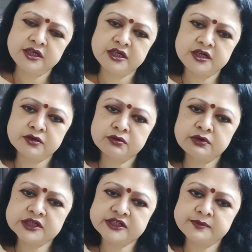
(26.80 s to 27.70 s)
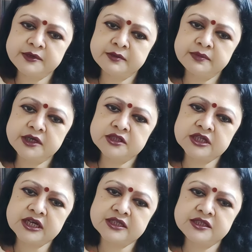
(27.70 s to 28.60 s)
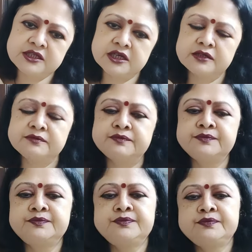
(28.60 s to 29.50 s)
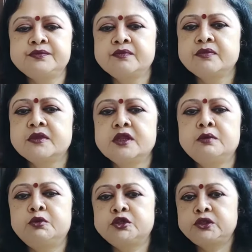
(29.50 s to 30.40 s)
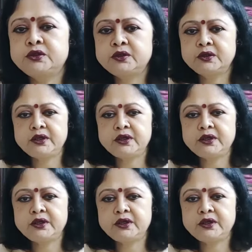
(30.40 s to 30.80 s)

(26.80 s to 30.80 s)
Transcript: এটাও হোয়াটসঅ্যাপ নাম্বার যার যেটা পছন্দ